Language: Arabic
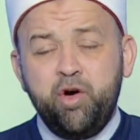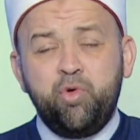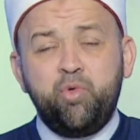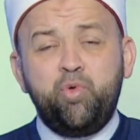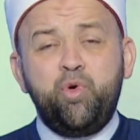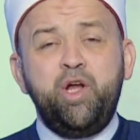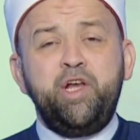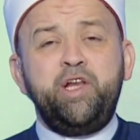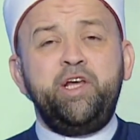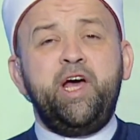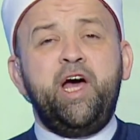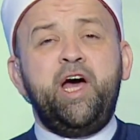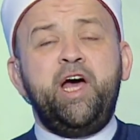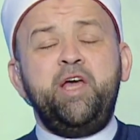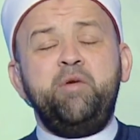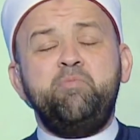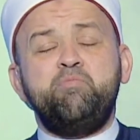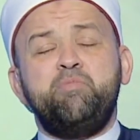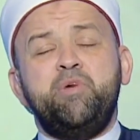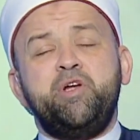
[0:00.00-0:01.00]

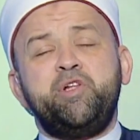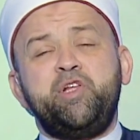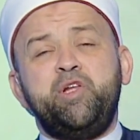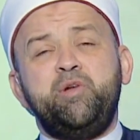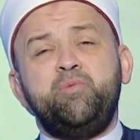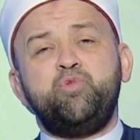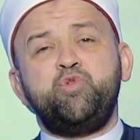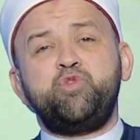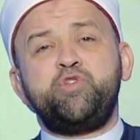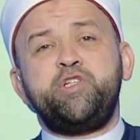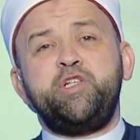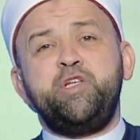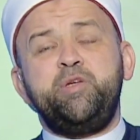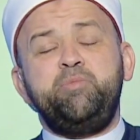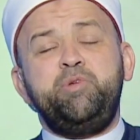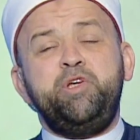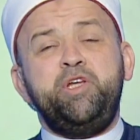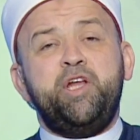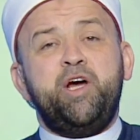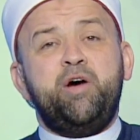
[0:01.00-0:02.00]
ولائمه
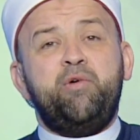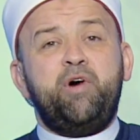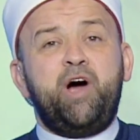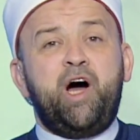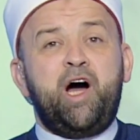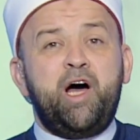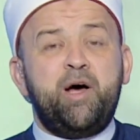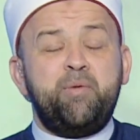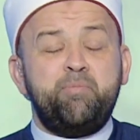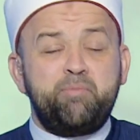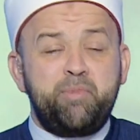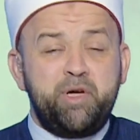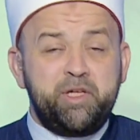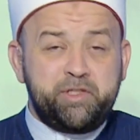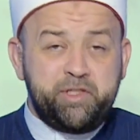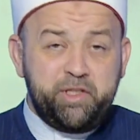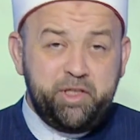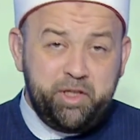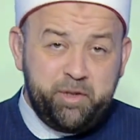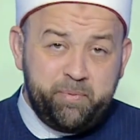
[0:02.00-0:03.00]
المسلمين
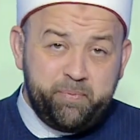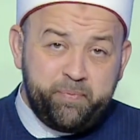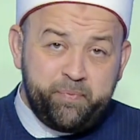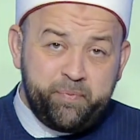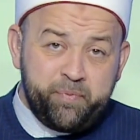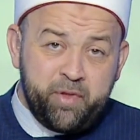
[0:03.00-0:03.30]
وعامتهم